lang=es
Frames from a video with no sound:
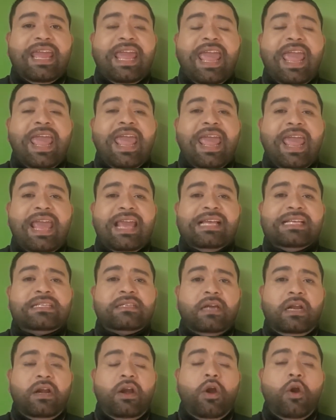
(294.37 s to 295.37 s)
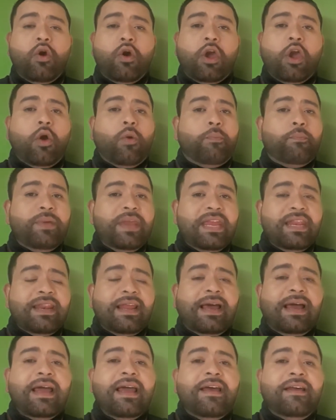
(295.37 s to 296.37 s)
qué es lo que
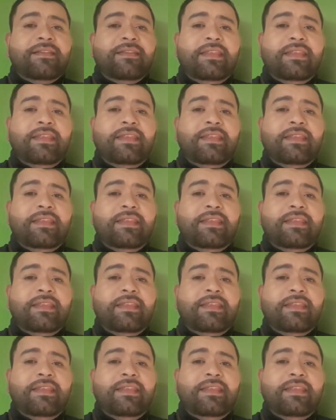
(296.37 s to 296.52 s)
opina